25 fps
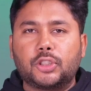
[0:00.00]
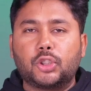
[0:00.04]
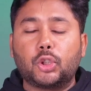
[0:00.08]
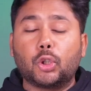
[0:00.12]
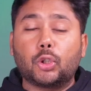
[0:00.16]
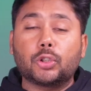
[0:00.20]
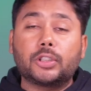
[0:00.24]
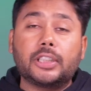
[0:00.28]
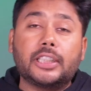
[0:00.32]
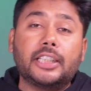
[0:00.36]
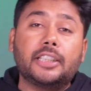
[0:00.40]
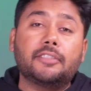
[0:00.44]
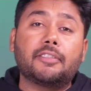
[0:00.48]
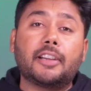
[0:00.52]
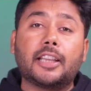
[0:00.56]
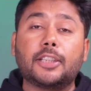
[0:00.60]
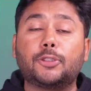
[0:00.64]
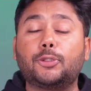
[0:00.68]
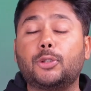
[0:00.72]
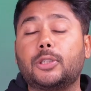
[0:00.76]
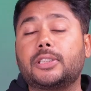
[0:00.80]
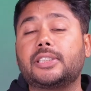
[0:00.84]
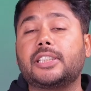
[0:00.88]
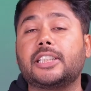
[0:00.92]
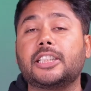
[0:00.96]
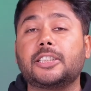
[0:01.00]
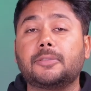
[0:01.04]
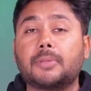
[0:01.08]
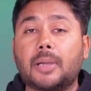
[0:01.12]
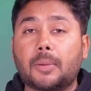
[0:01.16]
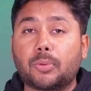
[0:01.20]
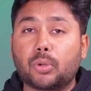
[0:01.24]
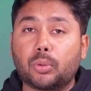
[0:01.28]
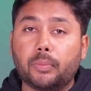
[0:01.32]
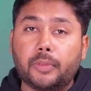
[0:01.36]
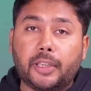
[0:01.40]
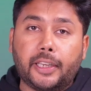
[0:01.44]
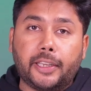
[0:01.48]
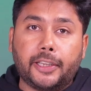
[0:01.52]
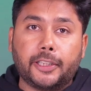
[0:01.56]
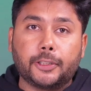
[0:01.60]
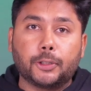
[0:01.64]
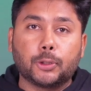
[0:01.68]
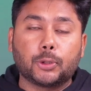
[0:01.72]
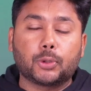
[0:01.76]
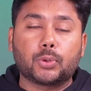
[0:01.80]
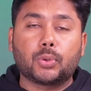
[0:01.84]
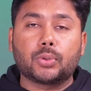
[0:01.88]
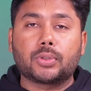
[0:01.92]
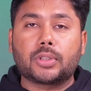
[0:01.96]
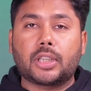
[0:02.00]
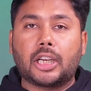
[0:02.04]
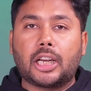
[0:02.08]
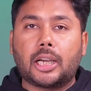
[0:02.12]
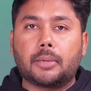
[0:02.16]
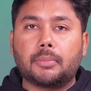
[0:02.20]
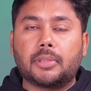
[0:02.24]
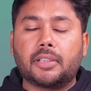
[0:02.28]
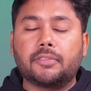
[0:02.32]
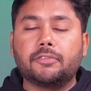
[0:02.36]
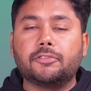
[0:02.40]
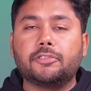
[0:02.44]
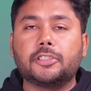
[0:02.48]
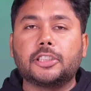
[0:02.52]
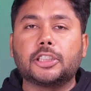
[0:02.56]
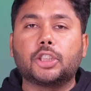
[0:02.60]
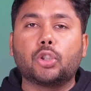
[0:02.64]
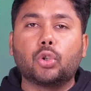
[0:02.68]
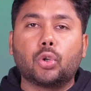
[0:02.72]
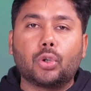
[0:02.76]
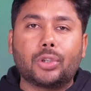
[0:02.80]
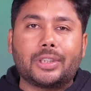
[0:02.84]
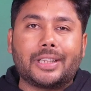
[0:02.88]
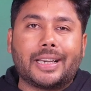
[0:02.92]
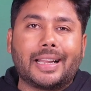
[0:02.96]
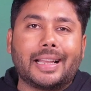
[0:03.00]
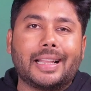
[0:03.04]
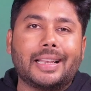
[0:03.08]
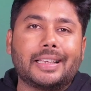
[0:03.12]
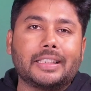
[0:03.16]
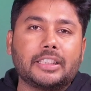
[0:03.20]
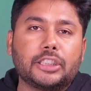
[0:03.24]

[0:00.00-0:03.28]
चौथी डिवाइस जो इस रेंज में आपको मिलेगी दोस्तों उसका नाम है वीगो टेल